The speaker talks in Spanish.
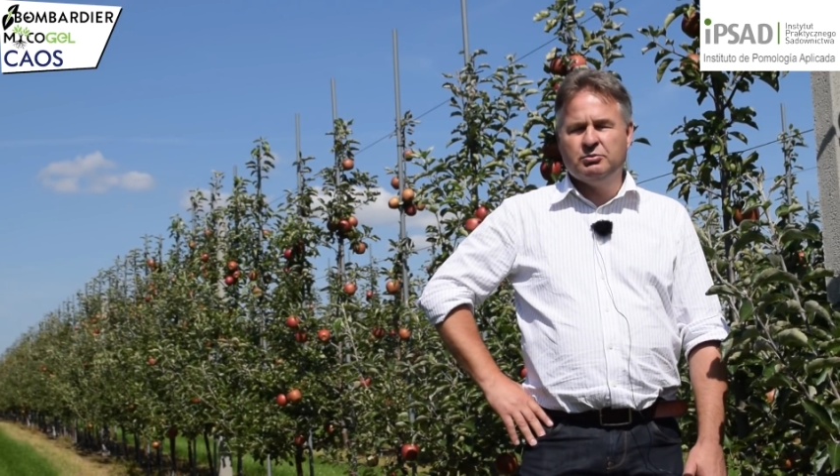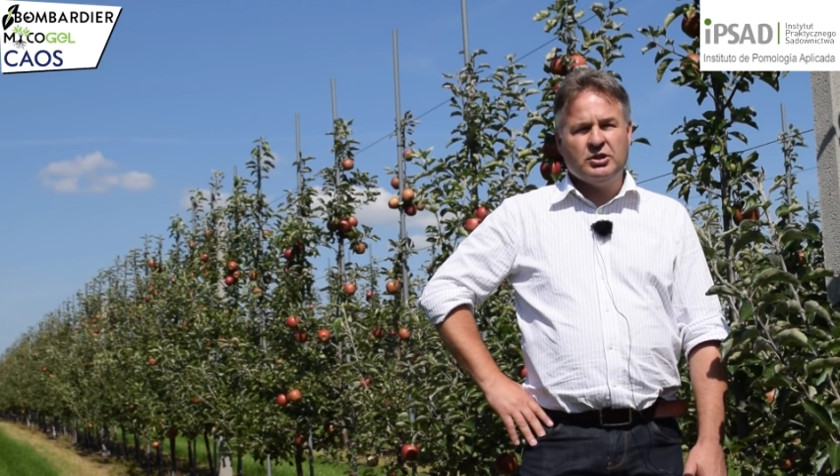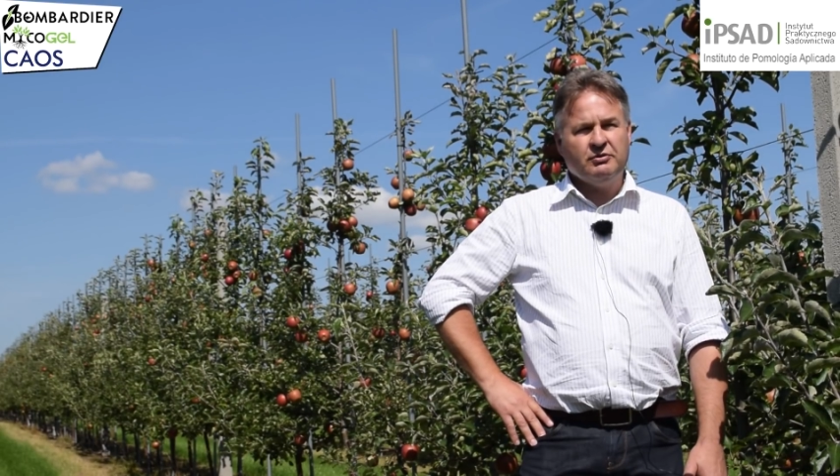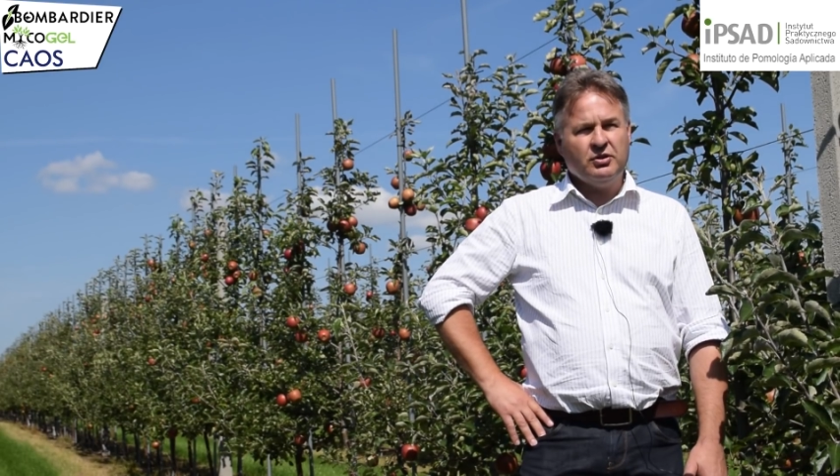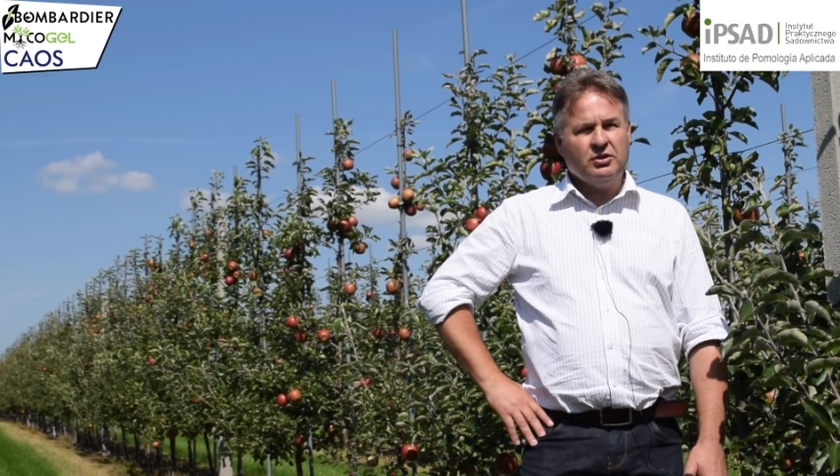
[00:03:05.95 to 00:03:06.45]

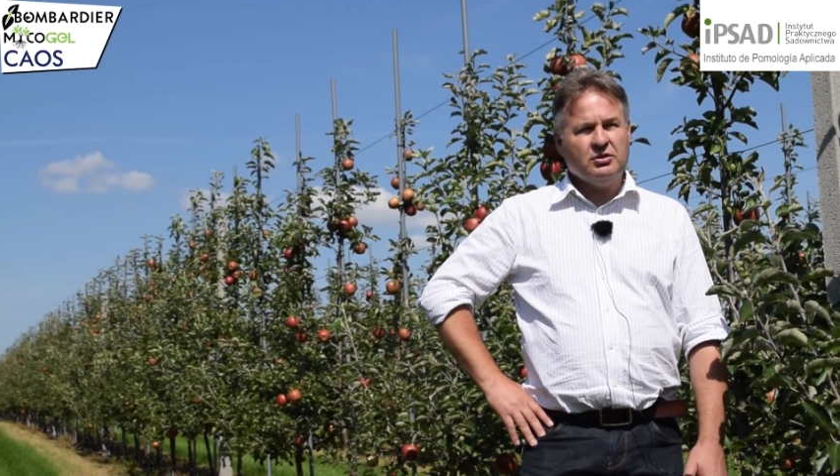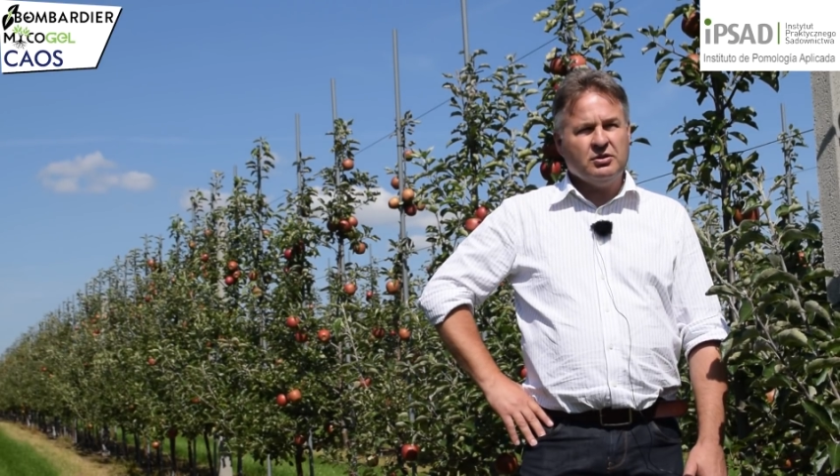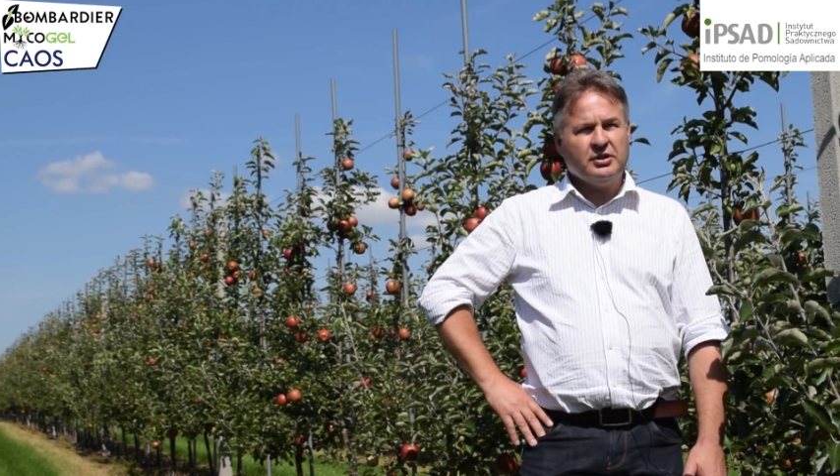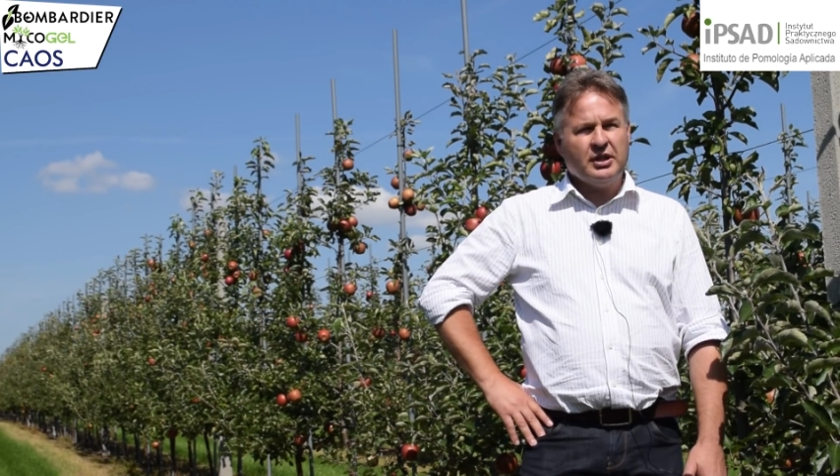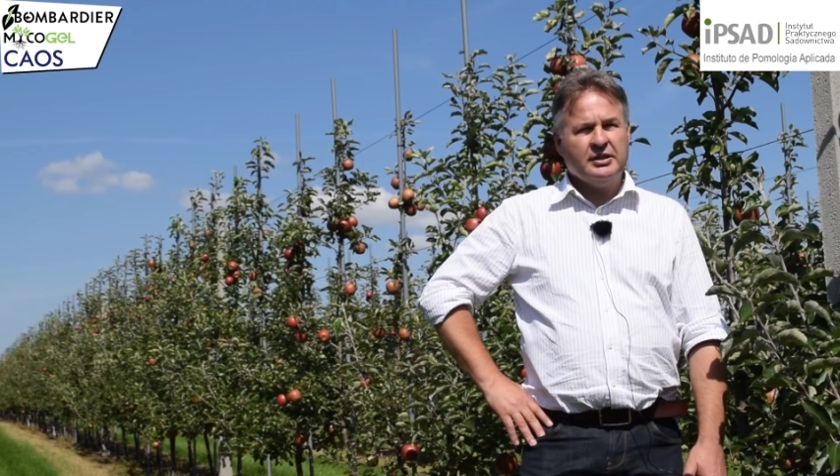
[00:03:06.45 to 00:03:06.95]
Fue la
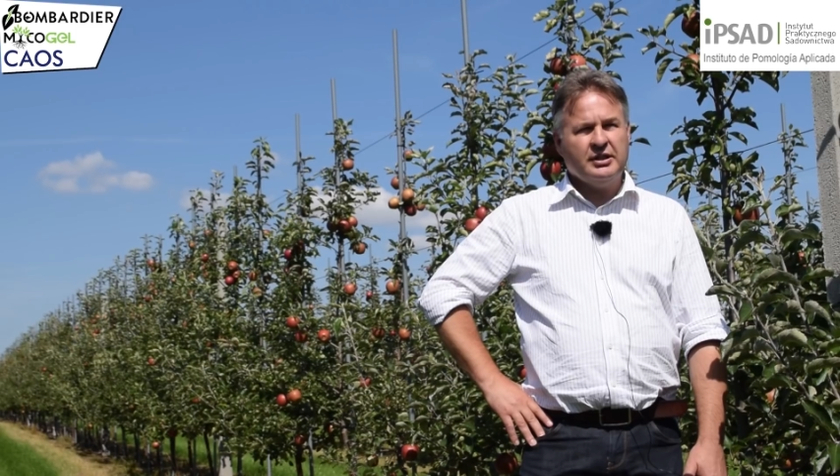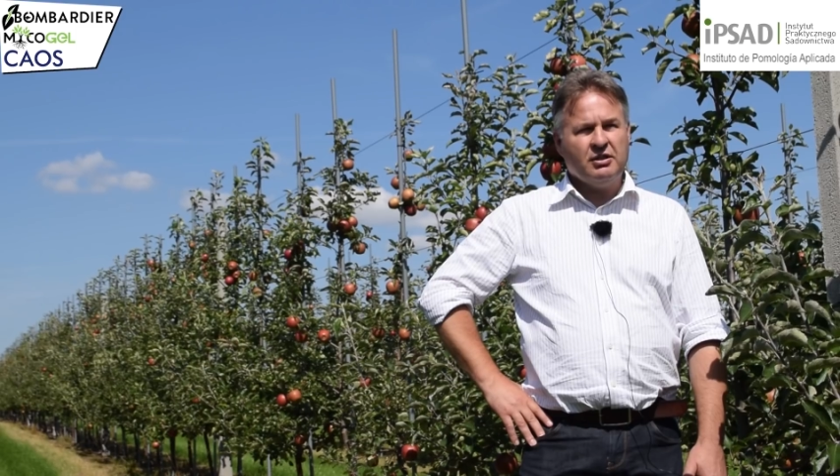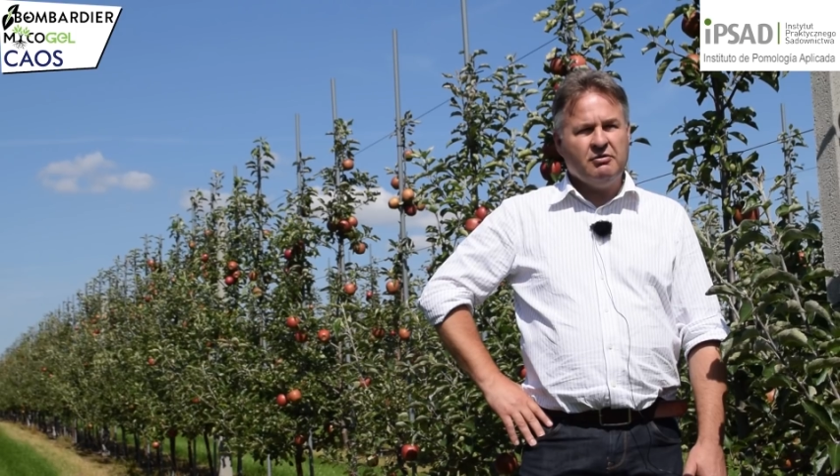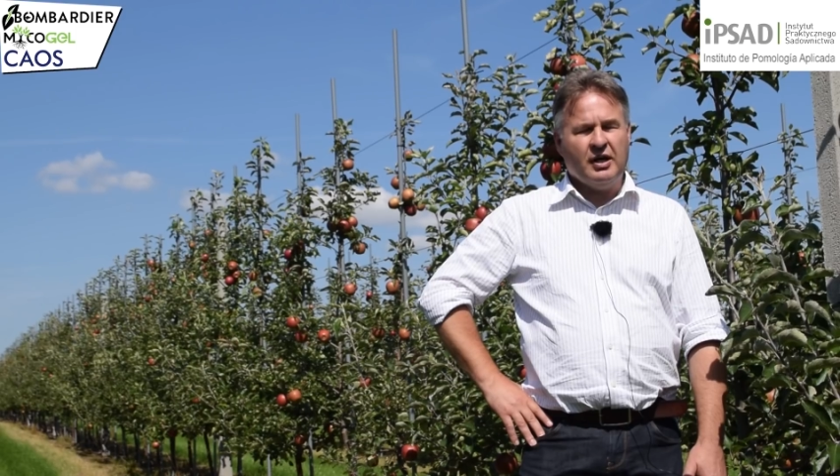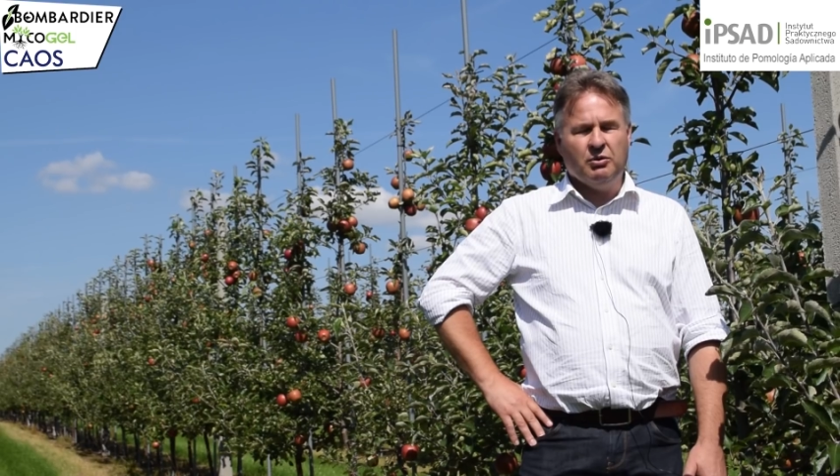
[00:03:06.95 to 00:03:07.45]
decisión
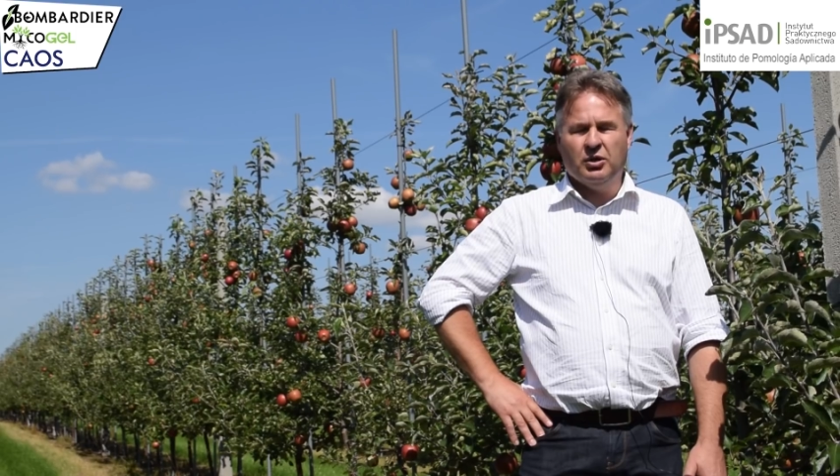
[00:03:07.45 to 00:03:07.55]
correcta,